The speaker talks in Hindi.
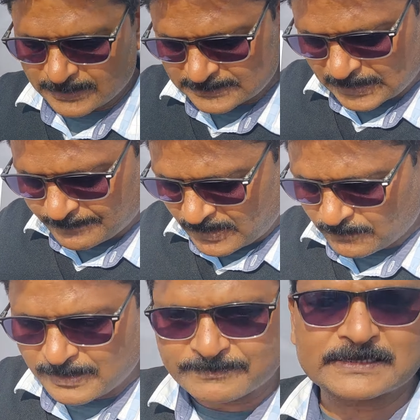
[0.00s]
किसान भाइयों
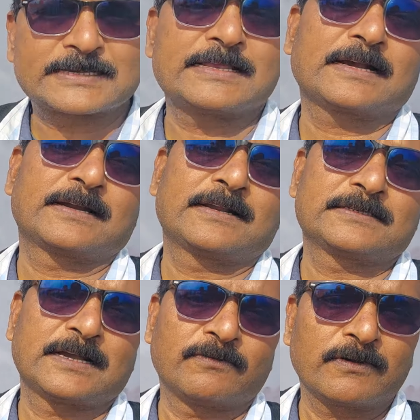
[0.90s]
में आपसे साझा करना
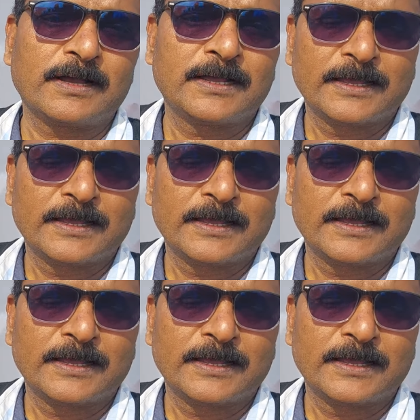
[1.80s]
चाहूँगा